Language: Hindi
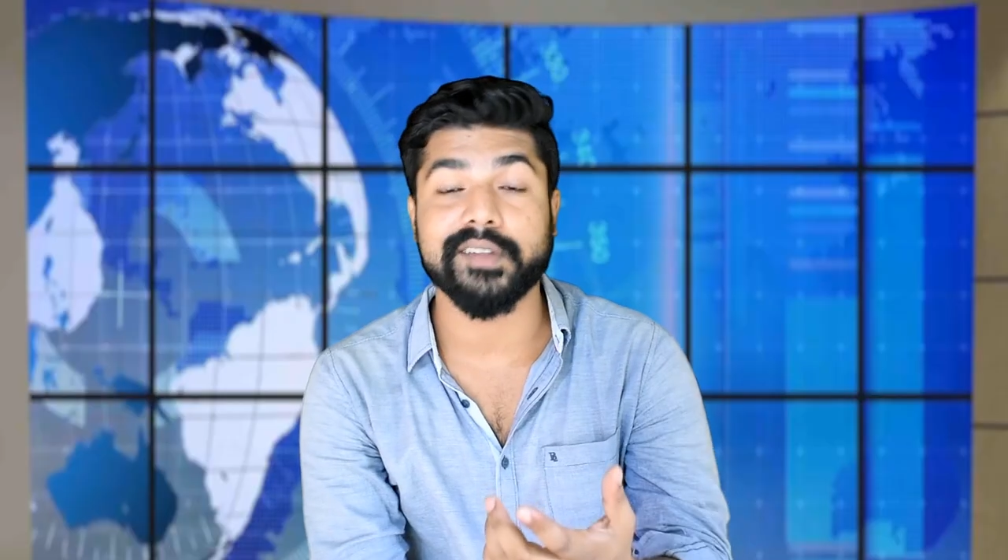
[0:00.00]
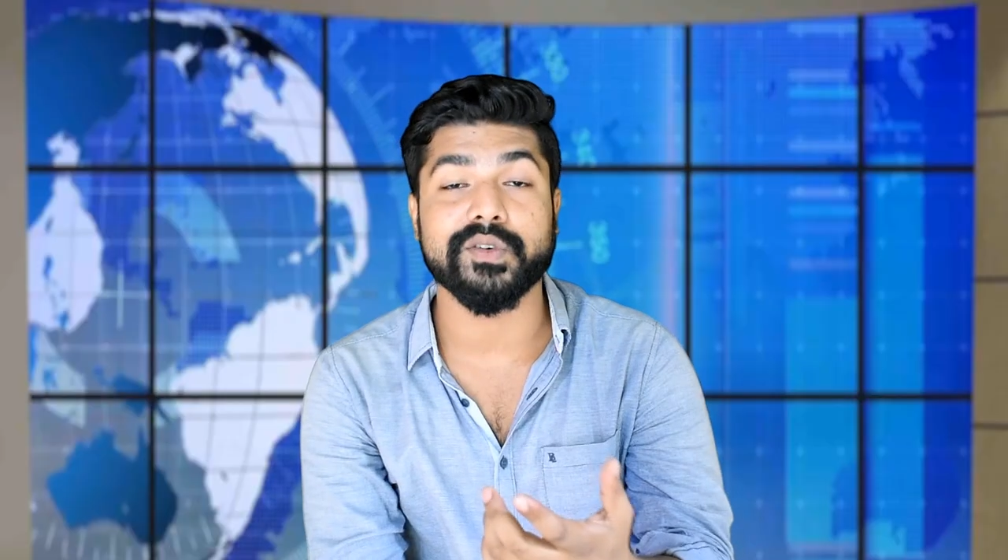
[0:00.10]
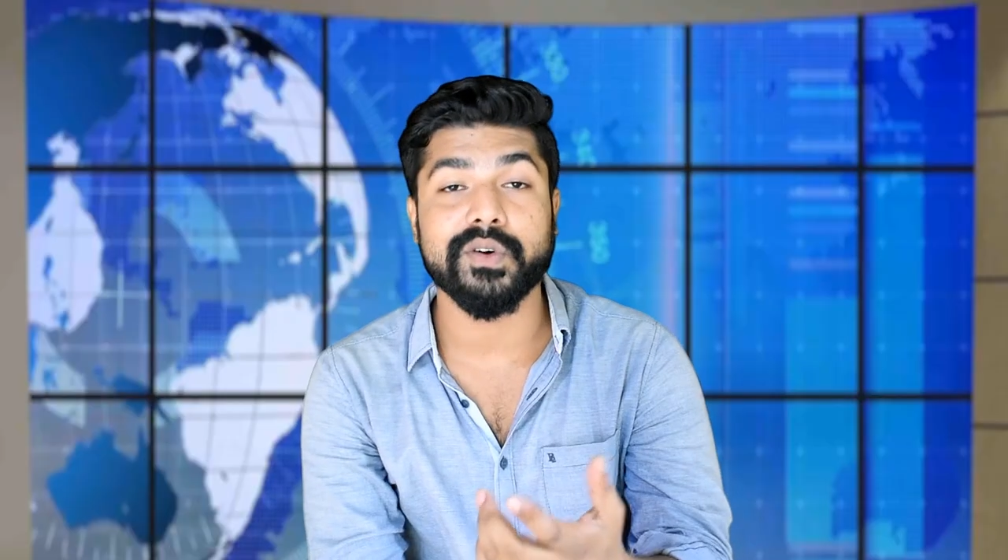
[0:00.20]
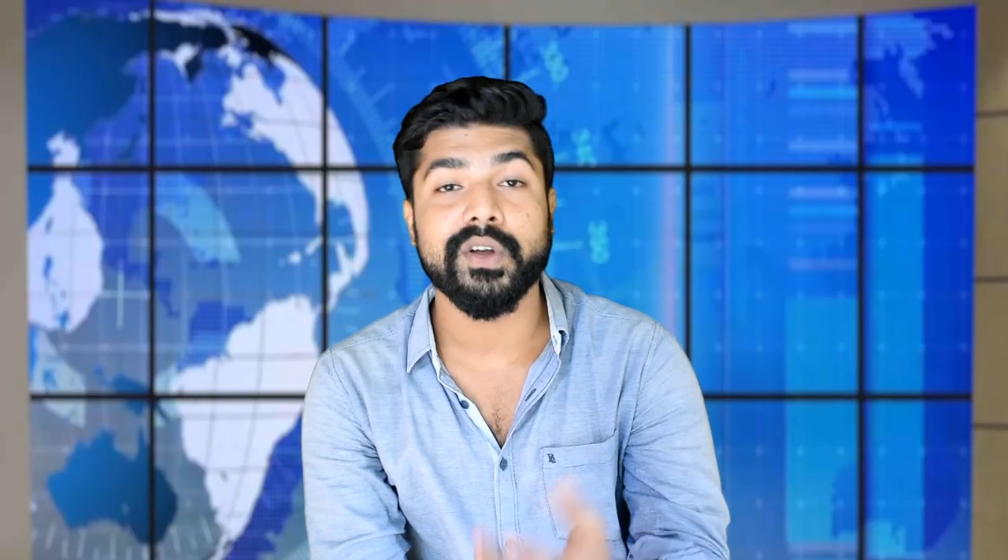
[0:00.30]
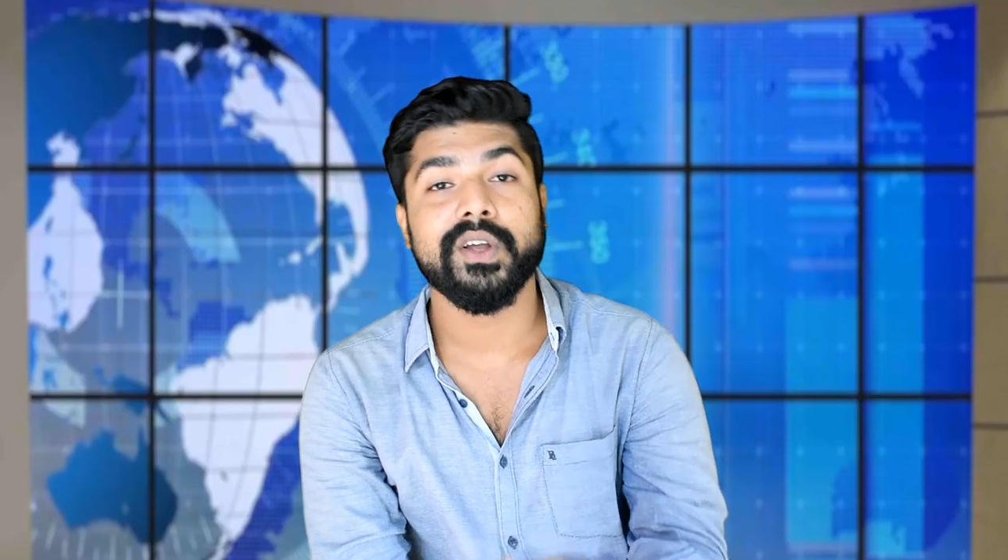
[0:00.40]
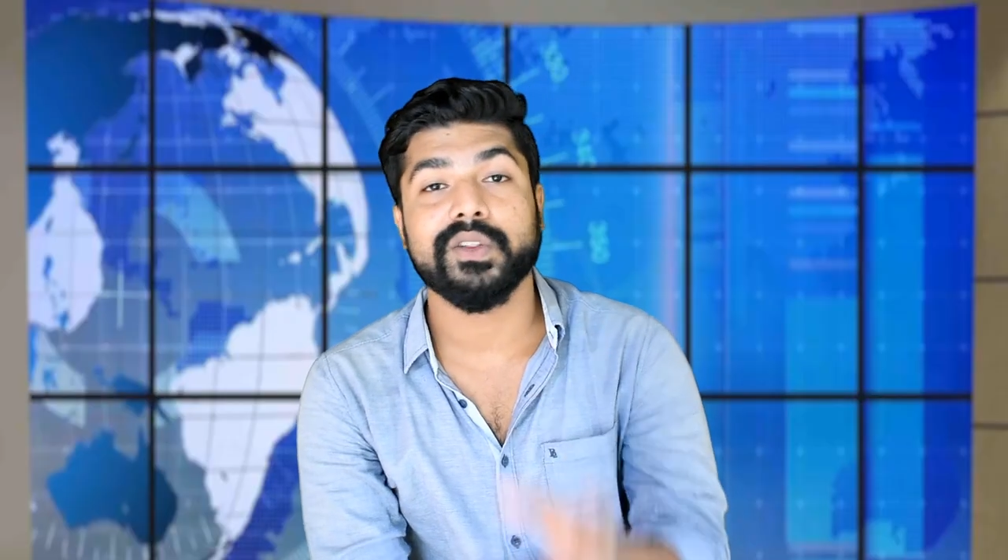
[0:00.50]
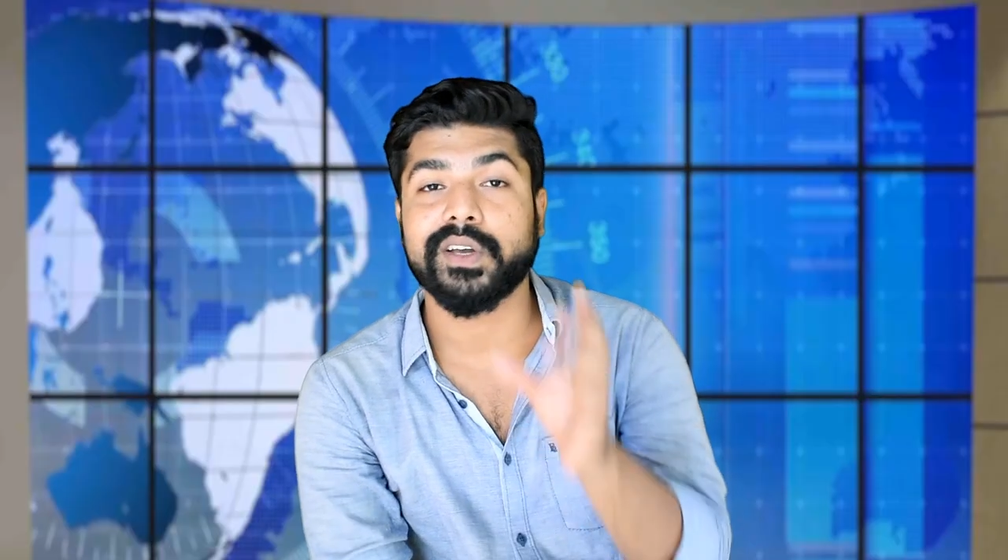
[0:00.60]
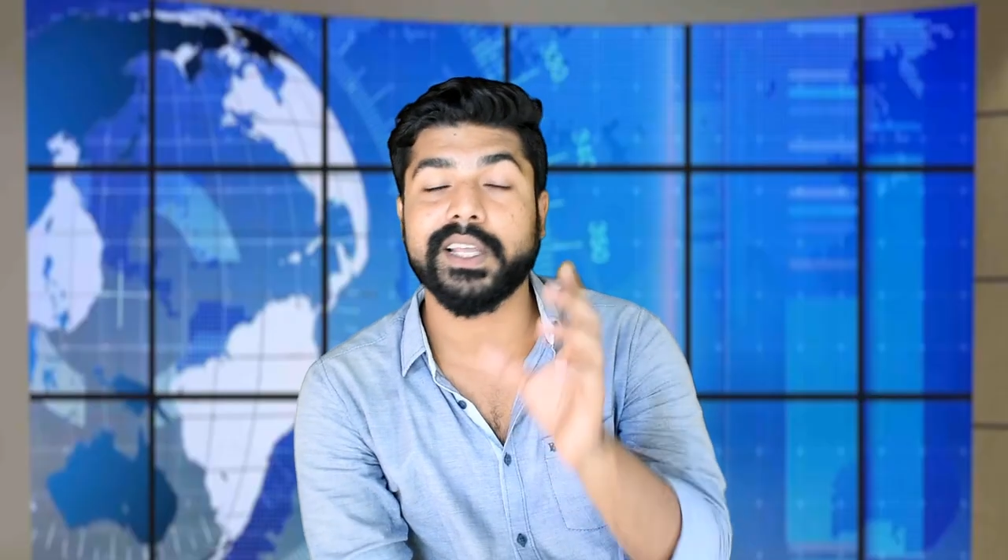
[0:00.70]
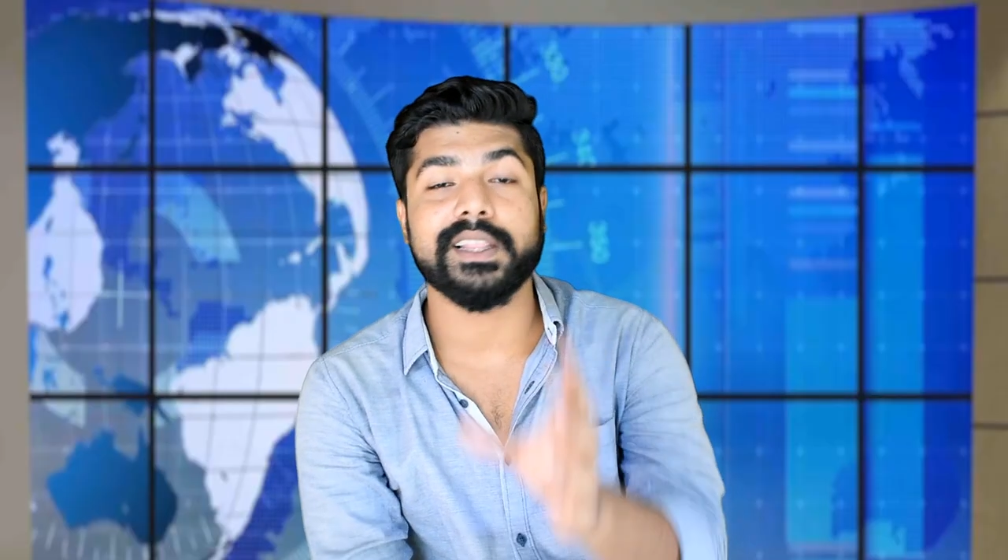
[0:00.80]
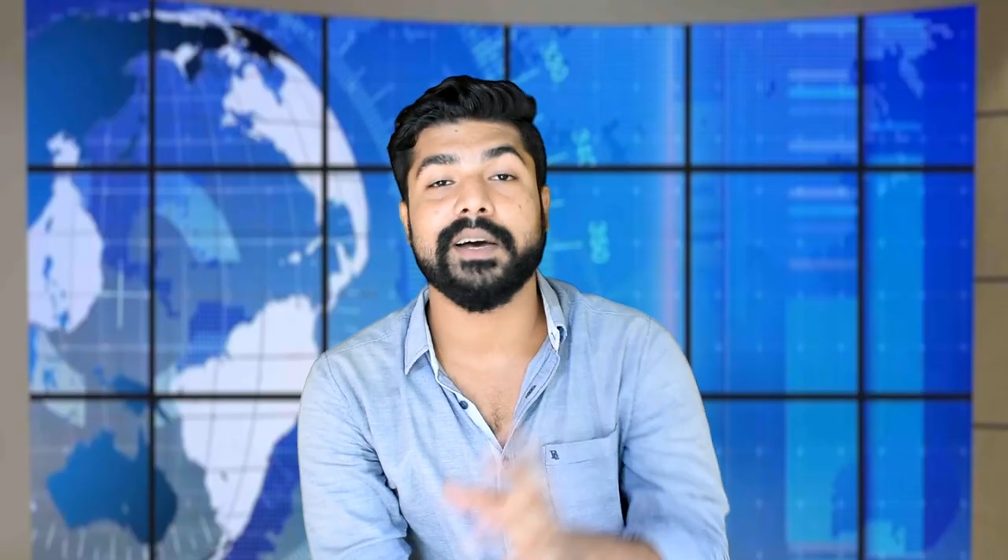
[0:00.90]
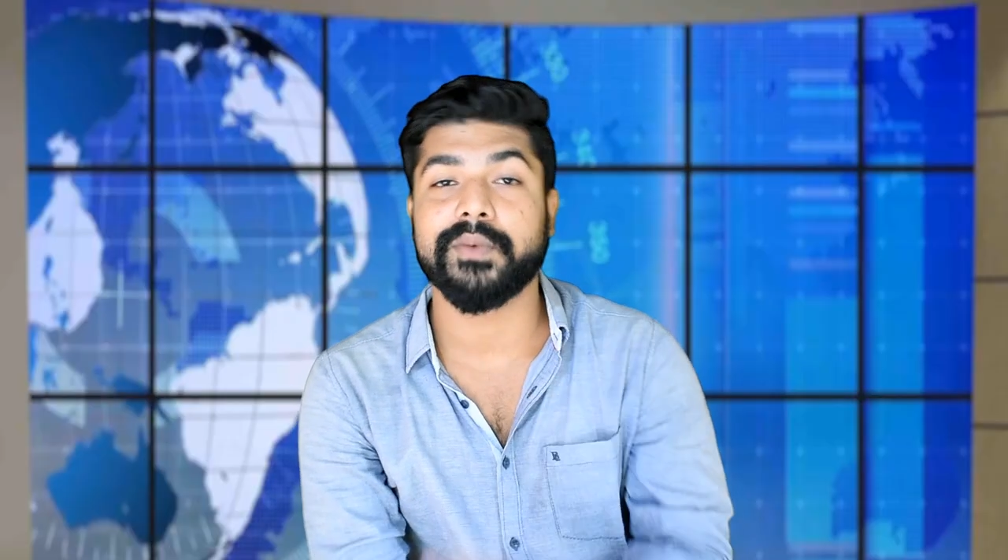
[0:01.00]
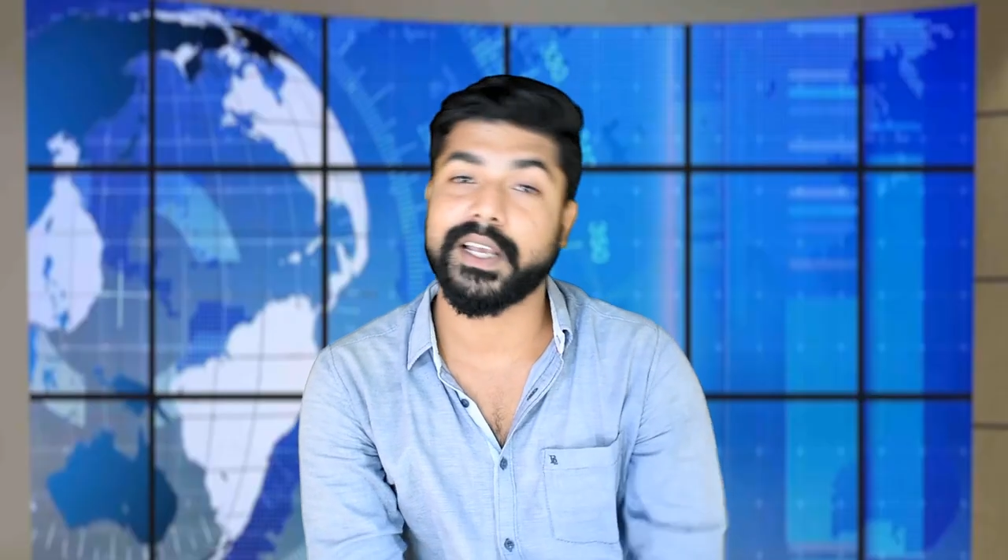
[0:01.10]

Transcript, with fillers: ट्रीज हो तो कितना